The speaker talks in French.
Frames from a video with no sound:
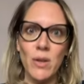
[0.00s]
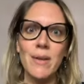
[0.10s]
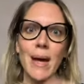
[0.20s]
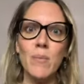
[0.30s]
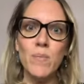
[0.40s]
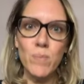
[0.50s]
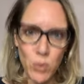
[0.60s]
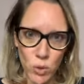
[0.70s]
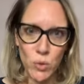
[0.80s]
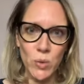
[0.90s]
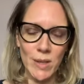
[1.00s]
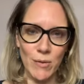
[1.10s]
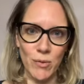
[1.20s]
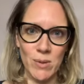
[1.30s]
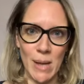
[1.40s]
qu'il y en a beaucoup
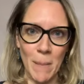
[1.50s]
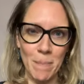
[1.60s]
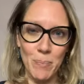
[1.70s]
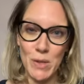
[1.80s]
qui font ça.